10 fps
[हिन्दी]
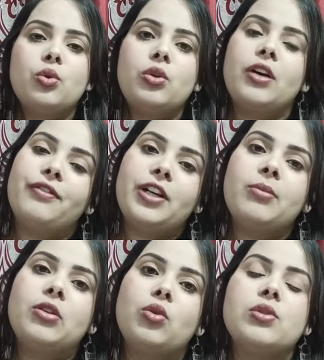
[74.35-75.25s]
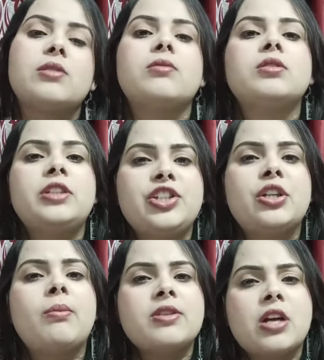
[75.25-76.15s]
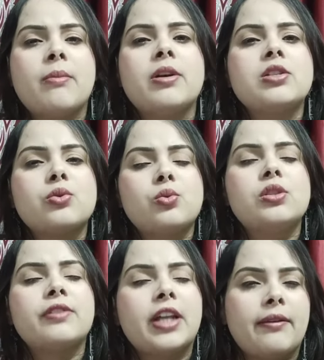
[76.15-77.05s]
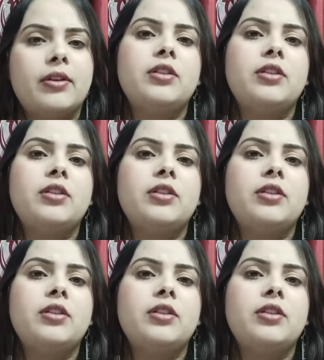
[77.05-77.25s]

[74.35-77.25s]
तो कंफर्टेबल क्लोथ्स टी शर्ट पजामा सूट्स वट